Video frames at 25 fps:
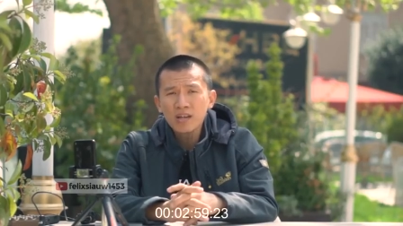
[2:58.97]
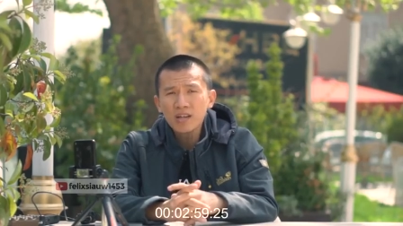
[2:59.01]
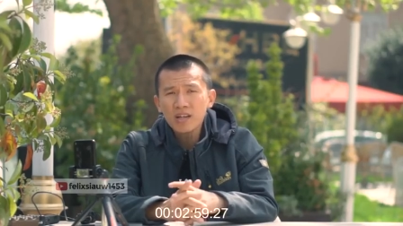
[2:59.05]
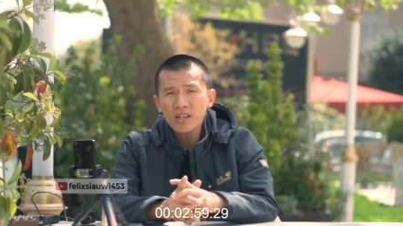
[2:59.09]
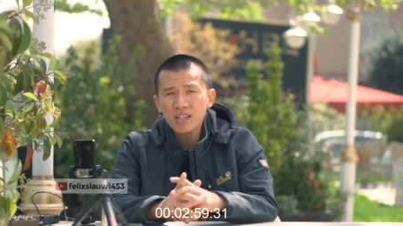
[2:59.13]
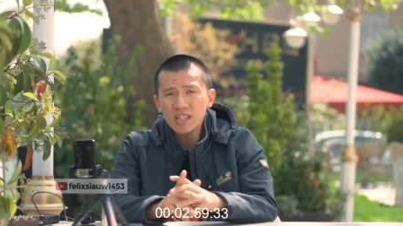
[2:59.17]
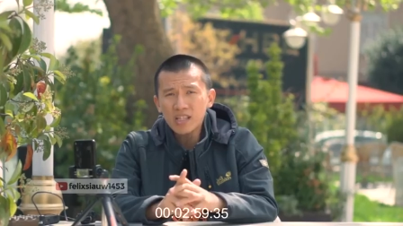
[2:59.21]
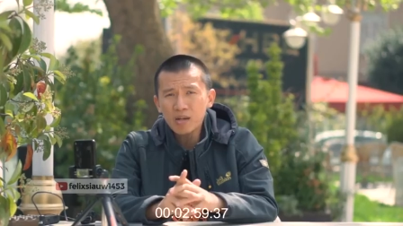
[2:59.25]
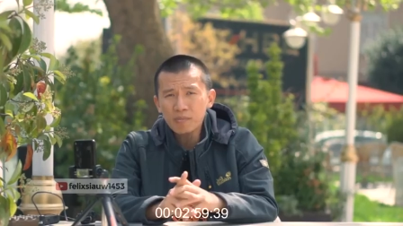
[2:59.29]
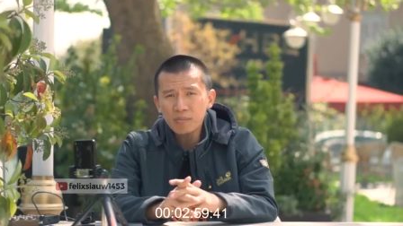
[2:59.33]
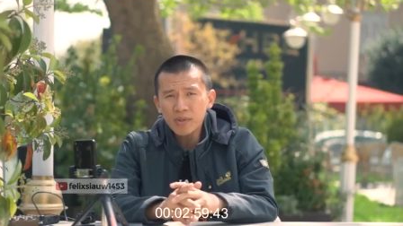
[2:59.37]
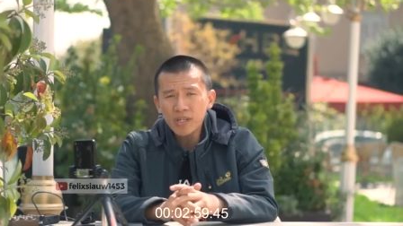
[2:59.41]

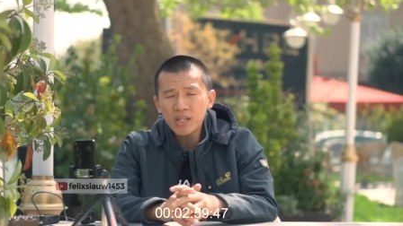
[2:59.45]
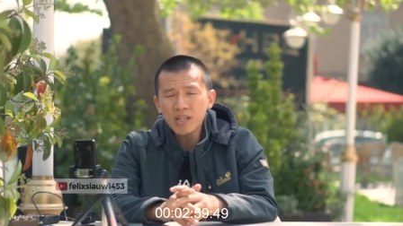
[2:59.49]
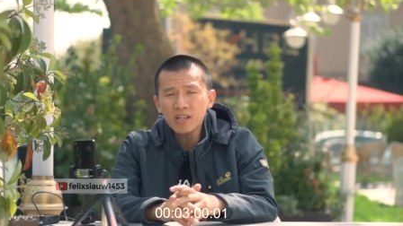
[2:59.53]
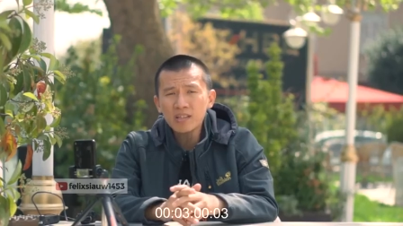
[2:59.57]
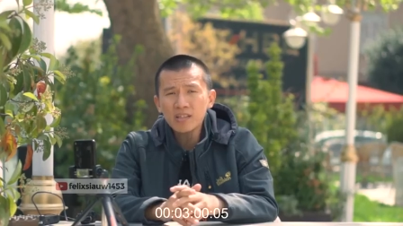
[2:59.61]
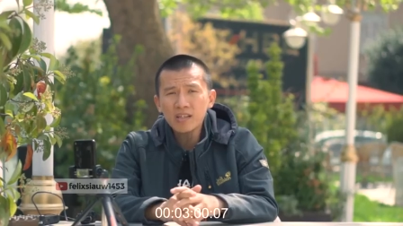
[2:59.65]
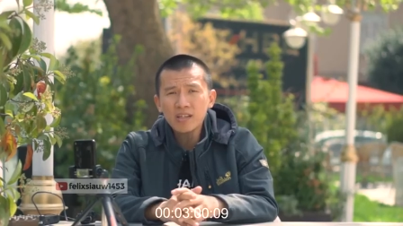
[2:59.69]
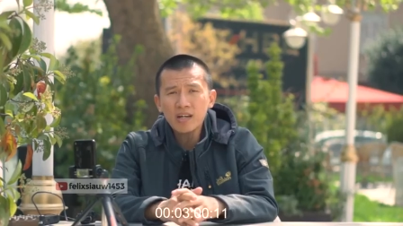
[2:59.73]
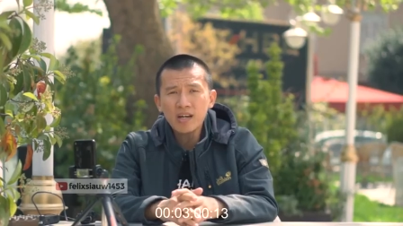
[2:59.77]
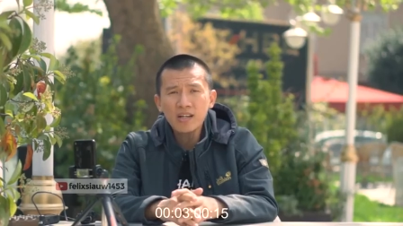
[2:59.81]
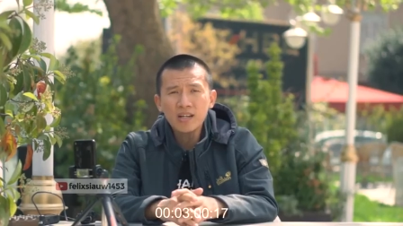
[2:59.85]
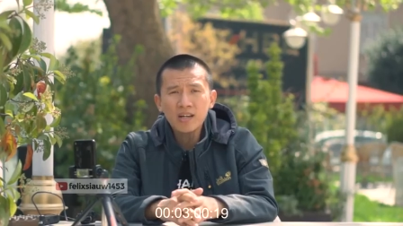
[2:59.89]
Kitab
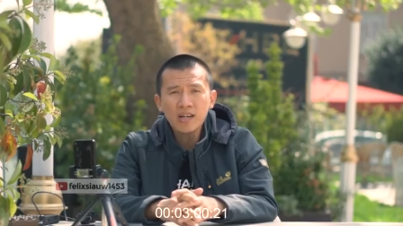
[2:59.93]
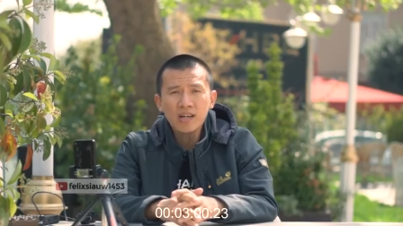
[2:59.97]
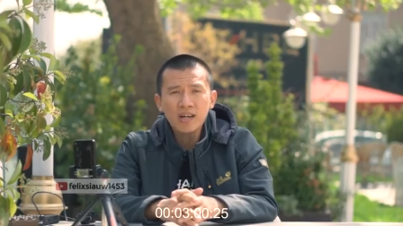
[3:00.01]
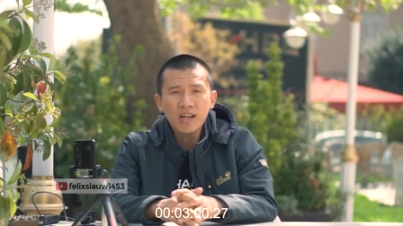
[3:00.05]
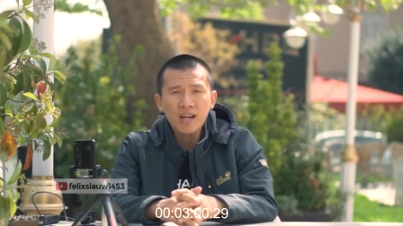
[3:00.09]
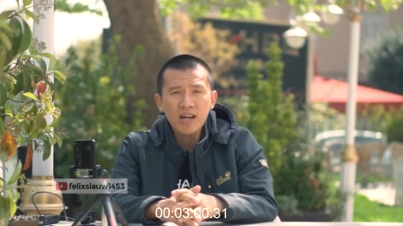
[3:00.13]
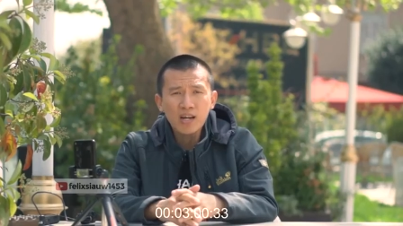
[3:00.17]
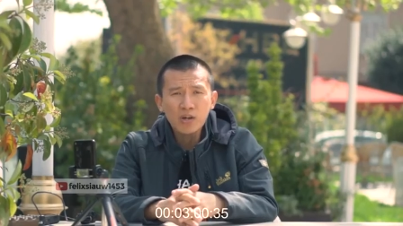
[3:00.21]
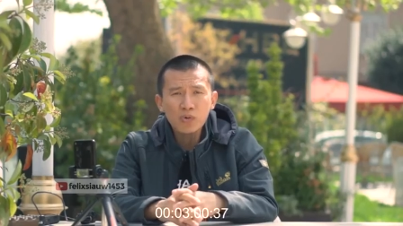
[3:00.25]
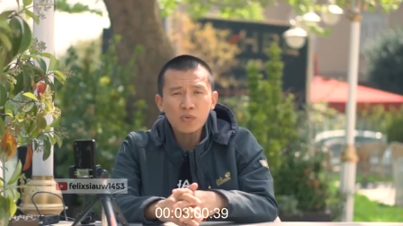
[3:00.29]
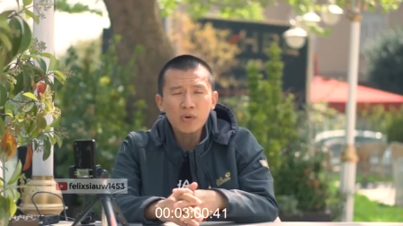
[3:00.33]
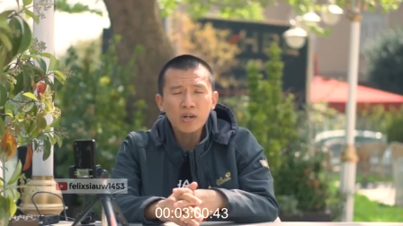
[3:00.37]
ini tidak ada
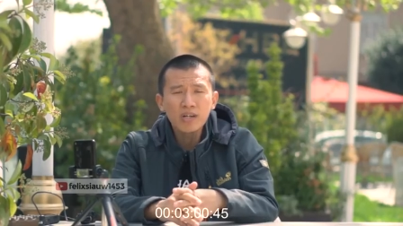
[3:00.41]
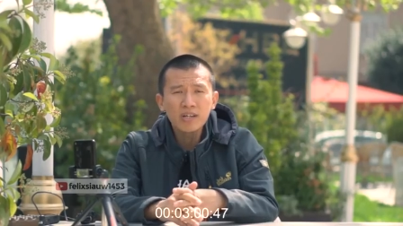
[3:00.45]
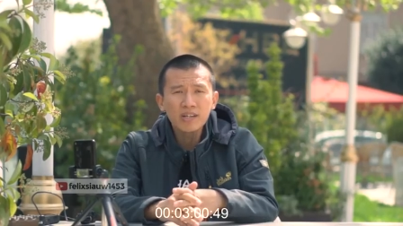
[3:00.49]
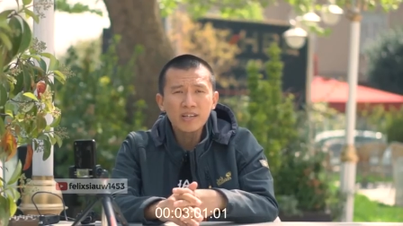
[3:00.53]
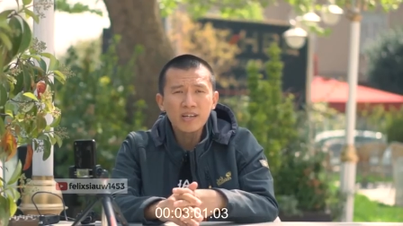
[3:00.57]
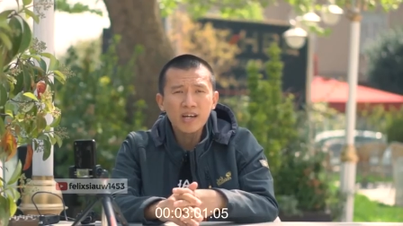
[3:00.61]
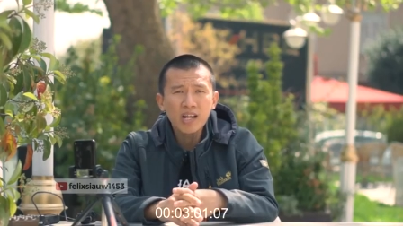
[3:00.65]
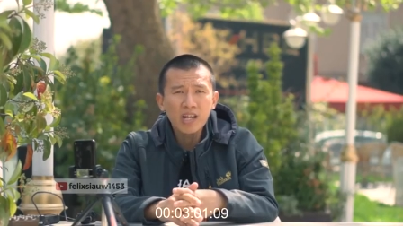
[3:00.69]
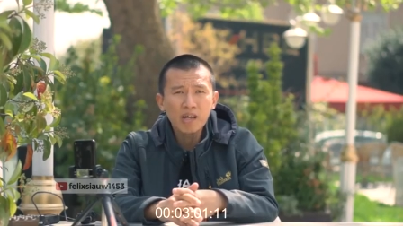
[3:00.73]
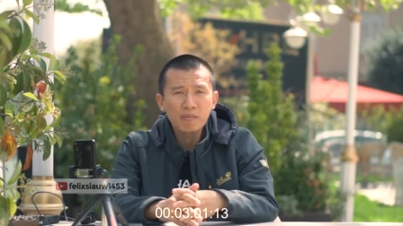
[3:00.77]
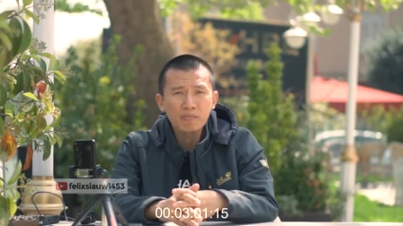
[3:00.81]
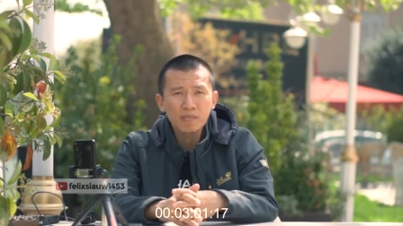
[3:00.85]
keraguan
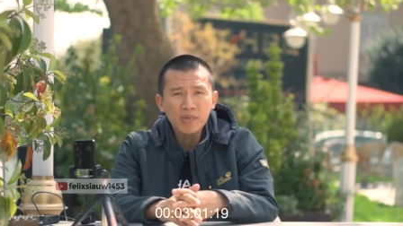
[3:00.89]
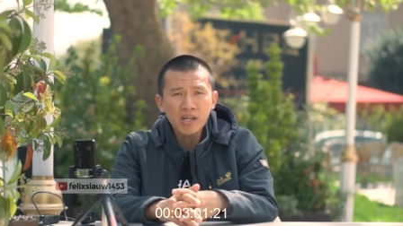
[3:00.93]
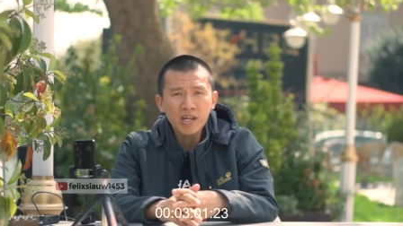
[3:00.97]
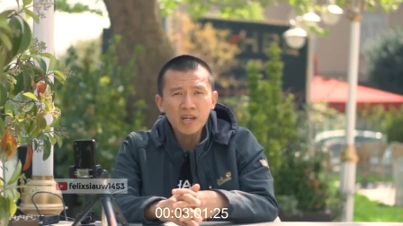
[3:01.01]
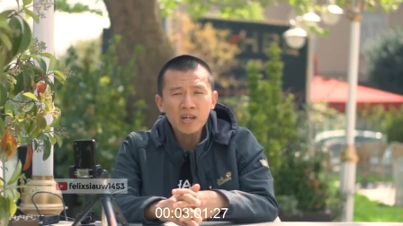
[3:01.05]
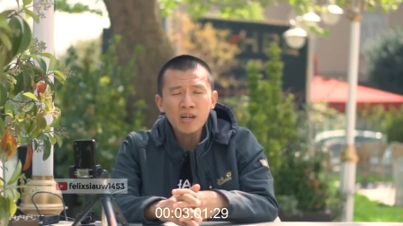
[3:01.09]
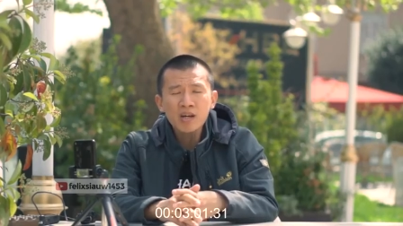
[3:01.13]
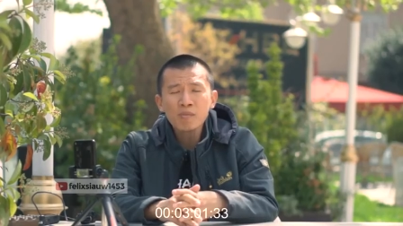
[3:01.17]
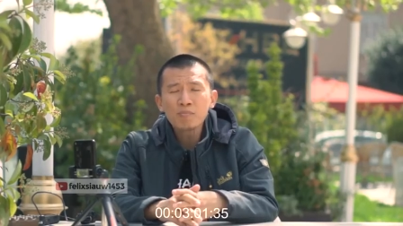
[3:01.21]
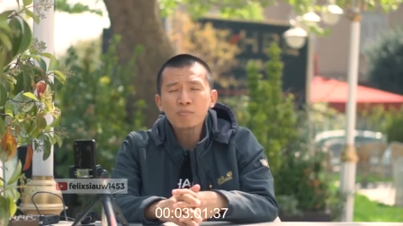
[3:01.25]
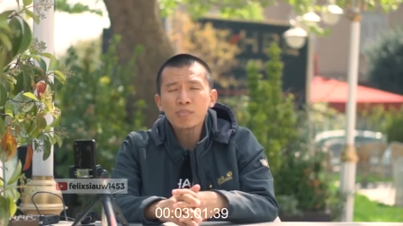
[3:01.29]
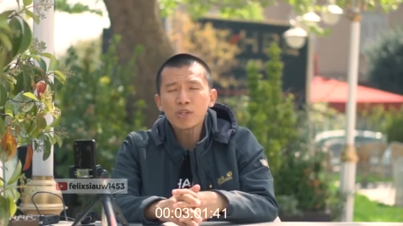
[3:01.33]
di
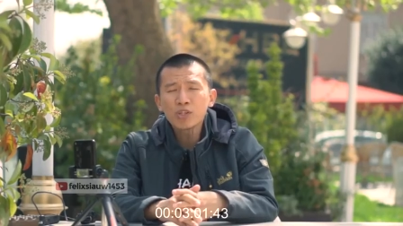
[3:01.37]
dalamnya,